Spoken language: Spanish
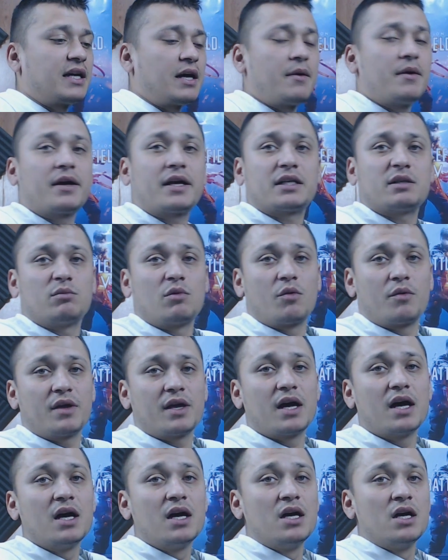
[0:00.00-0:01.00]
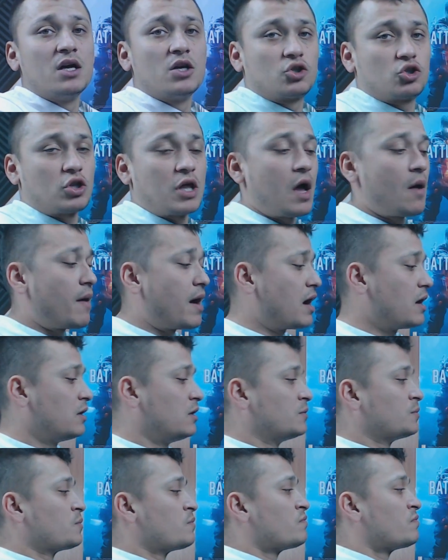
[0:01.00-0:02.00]
cada vez que se movía sonaba.
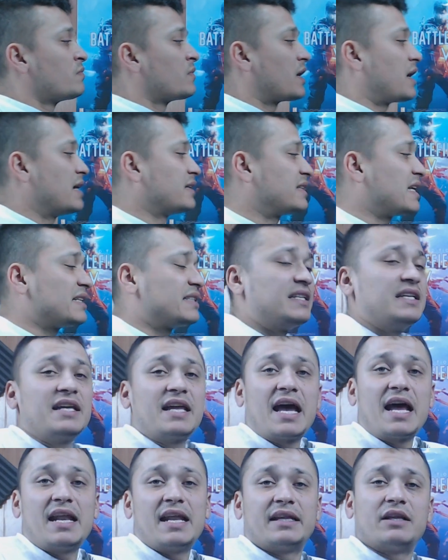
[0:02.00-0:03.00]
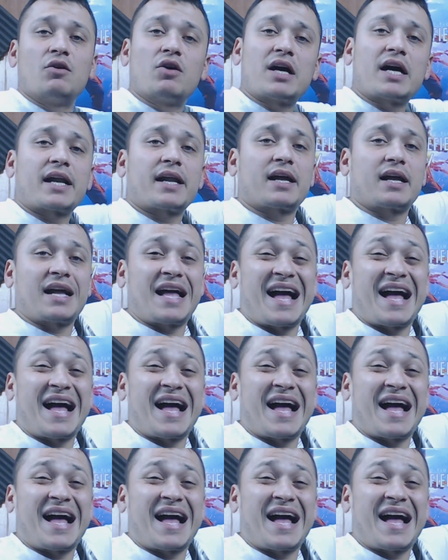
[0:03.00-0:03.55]
Esta silla le tengo que